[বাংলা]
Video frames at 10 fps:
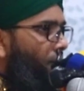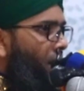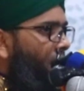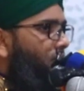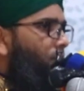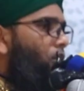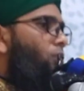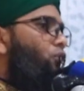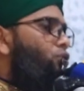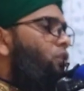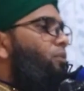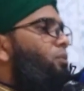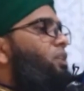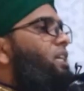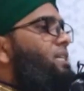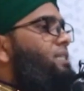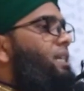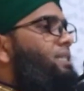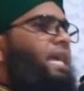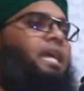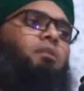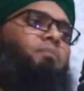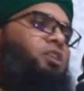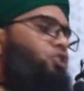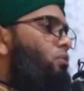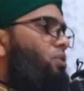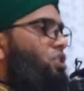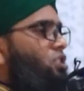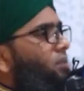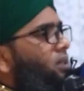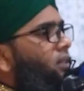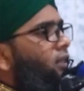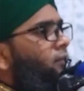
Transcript: মাঠটা বরাবর সোজা পূর্ব রাস্তা গেছে একবারে সর্বশেষ সীমান্ত